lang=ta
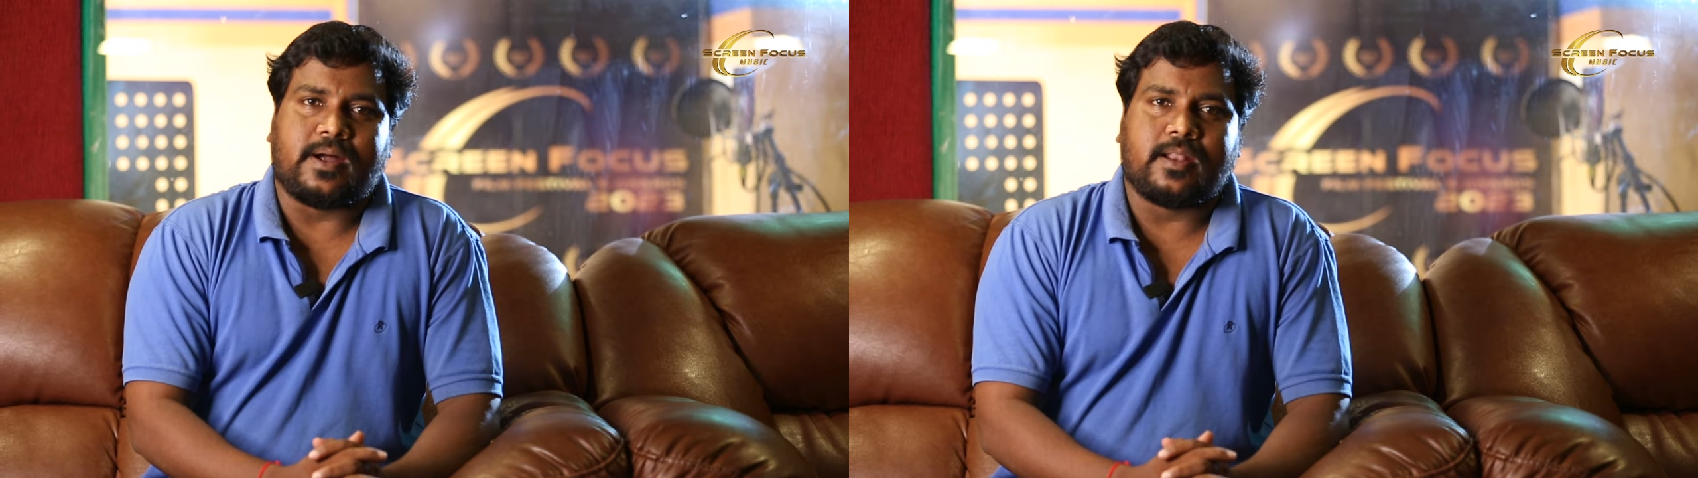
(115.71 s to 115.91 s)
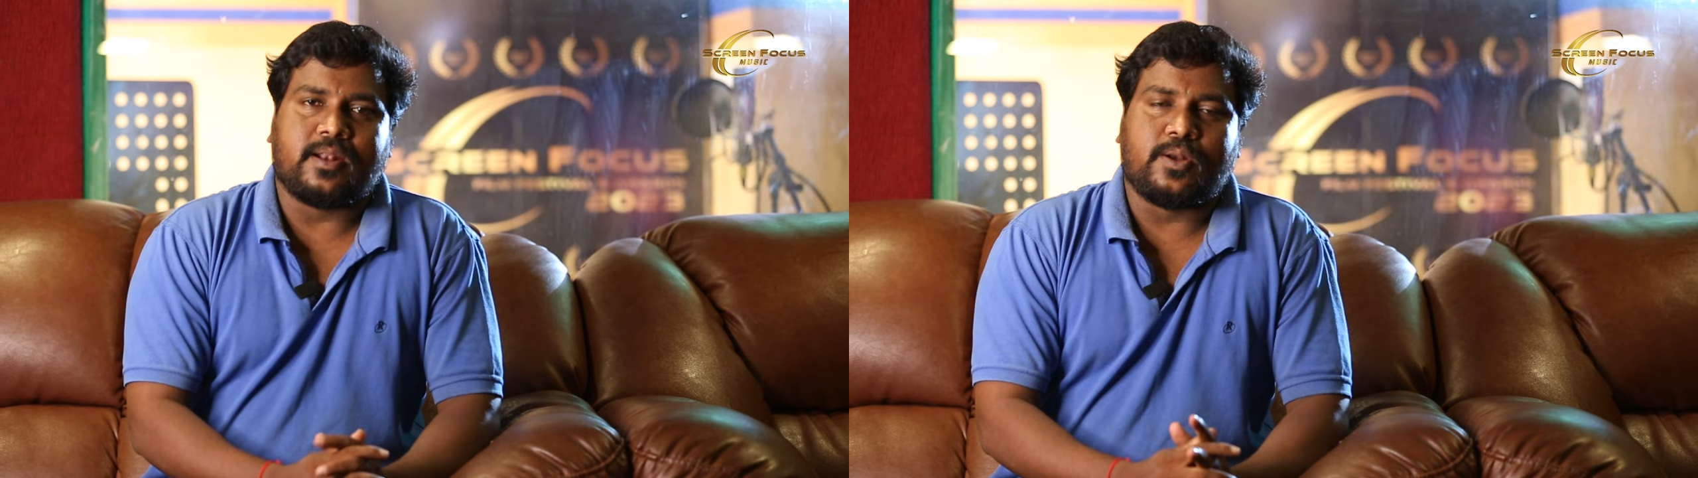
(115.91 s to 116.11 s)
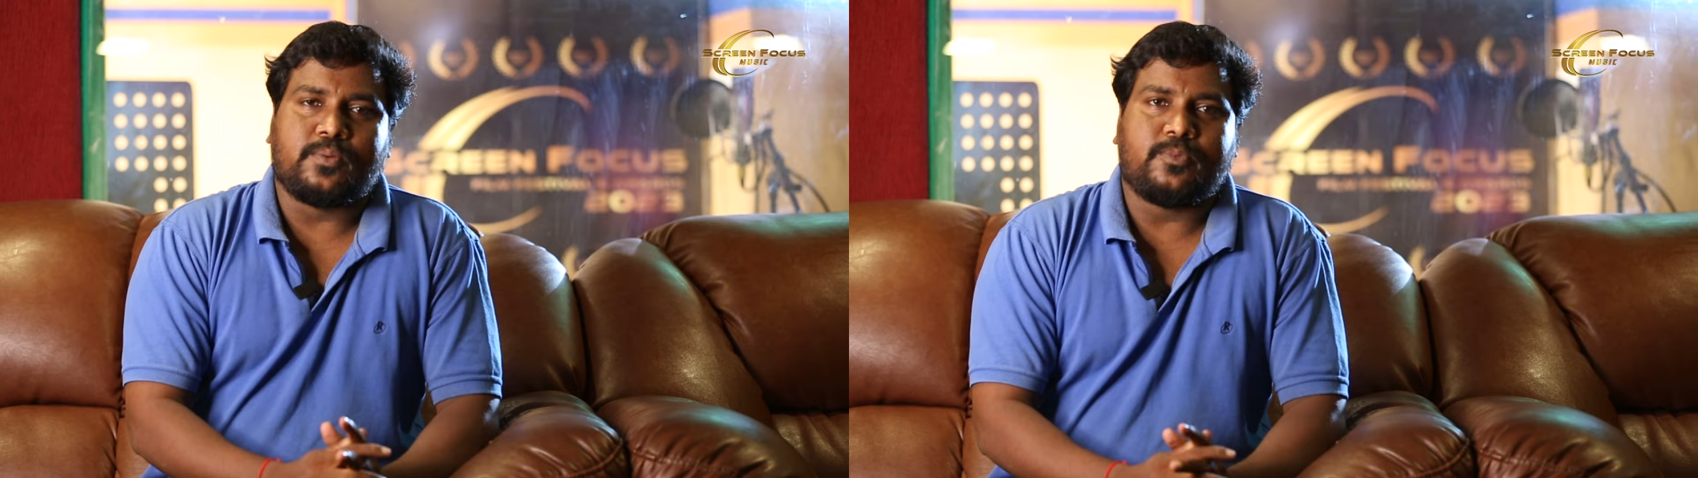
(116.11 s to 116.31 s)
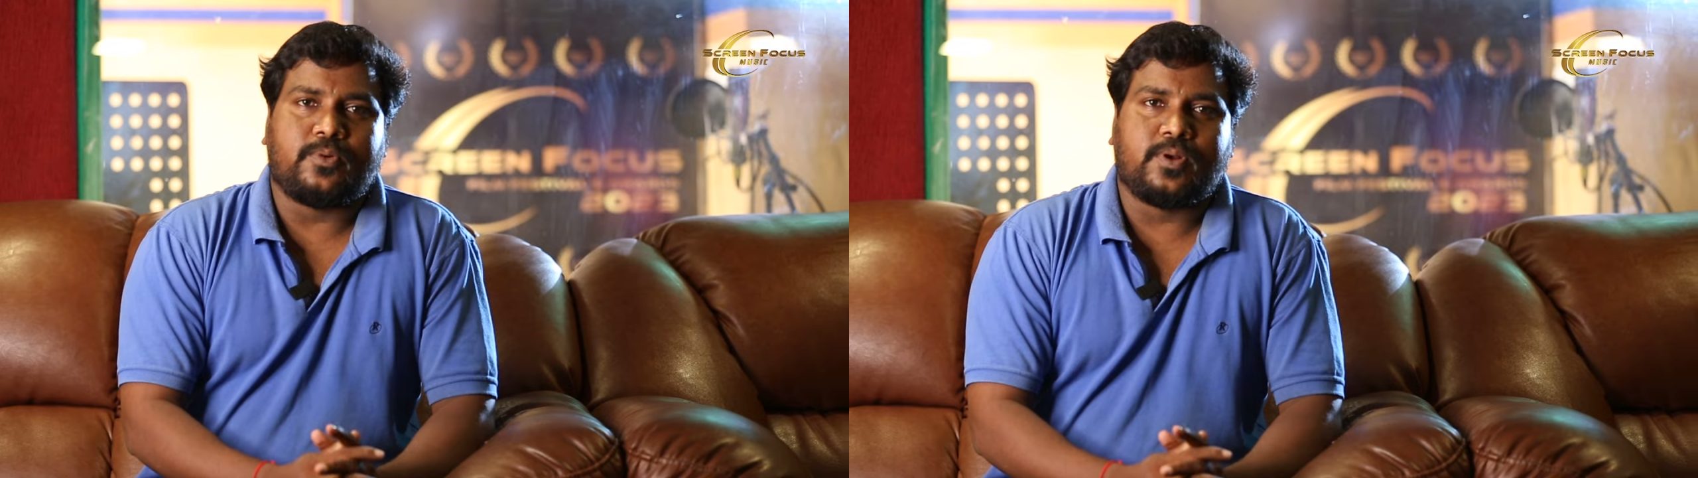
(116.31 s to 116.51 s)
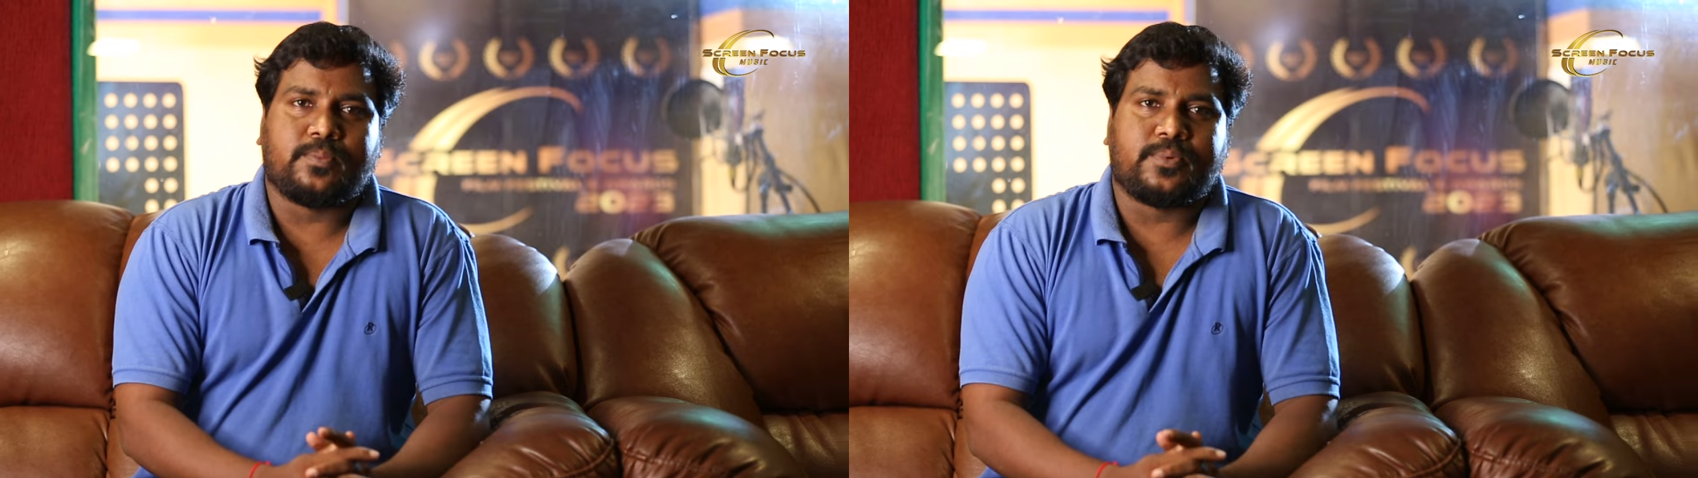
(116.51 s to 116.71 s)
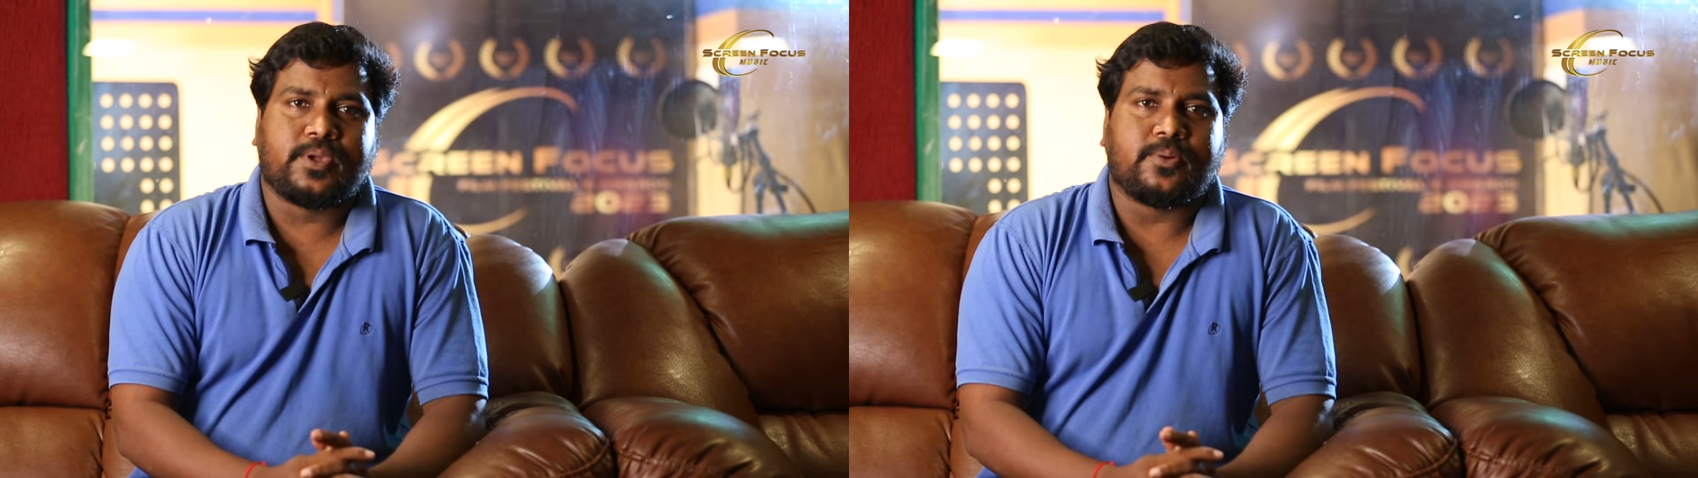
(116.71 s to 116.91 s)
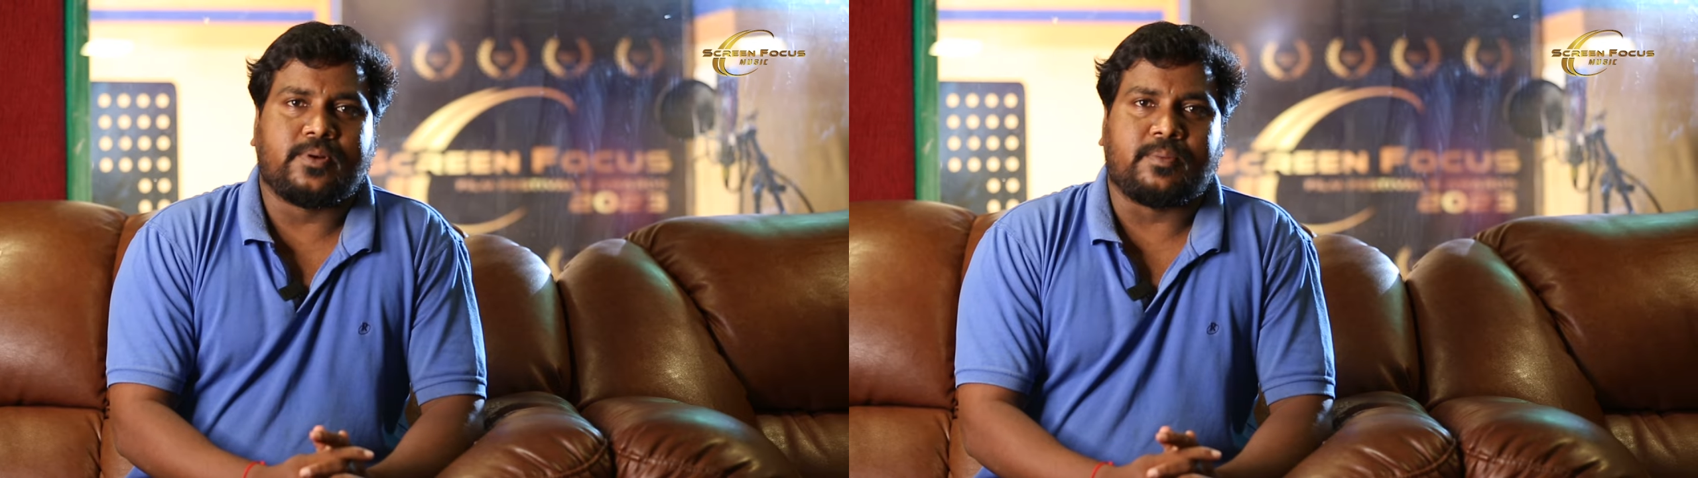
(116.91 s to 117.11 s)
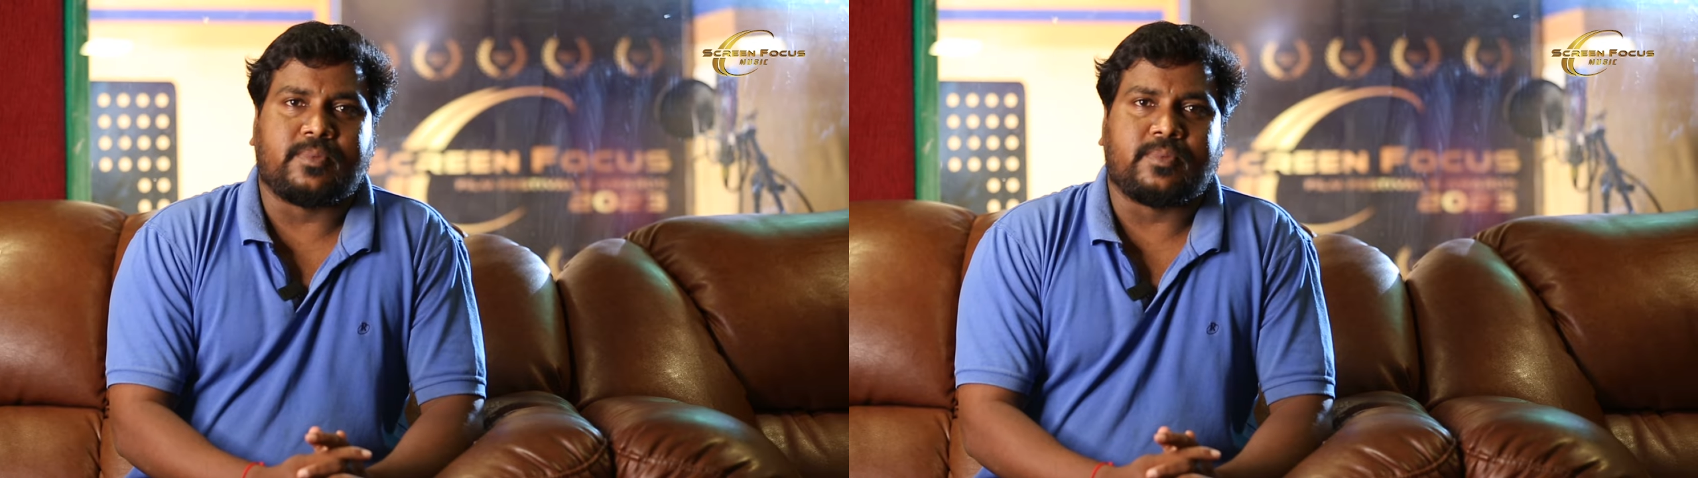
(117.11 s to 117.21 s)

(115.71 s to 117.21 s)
பாடல்களும் உங்களுக்கு பிடிக்கும்னு